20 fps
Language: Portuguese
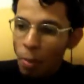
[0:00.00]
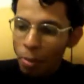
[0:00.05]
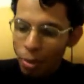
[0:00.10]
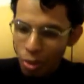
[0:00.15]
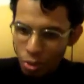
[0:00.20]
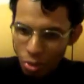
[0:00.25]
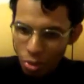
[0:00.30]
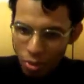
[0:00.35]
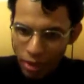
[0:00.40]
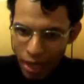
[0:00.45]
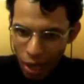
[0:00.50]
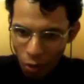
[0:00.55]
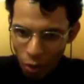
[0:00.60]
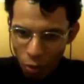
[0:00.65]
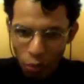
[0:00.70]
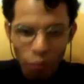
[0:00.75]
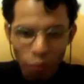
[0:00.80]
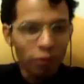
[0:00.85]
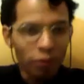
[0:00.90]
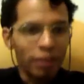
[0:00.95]

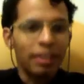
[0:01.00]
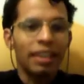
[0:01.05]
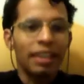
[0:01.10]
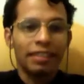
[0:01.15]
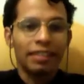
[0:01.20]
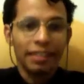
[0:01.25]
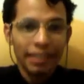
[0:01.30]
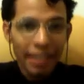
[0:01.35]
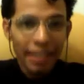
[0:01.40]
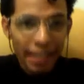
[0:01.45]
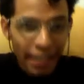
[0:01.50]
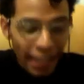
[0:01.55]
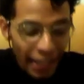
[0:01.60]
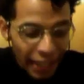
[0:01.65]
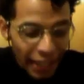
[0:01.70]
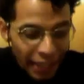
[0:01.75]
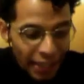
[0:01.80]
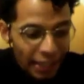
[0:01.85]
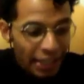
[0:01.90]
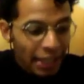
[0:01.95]
Portugal fica sem
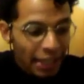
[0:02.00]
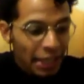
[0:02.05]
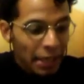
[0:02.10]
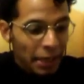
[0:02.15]
rei